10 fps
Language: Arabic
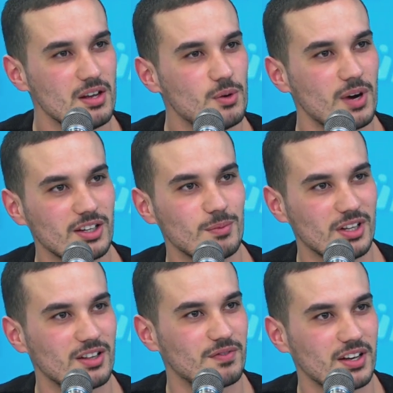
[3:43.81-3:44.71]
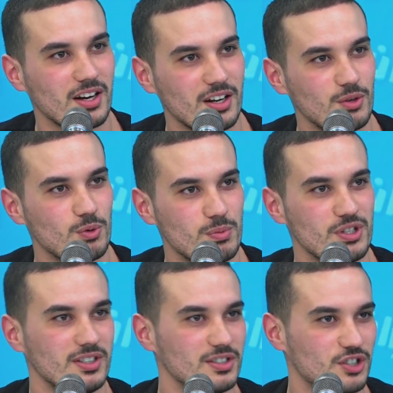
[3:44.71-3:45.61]
وقتها بدات الفكره انه
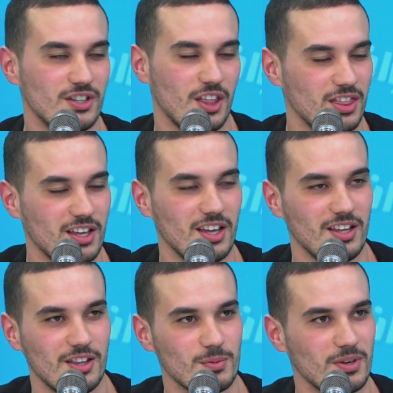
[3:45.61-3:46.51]
باش نشد الثنيه هذه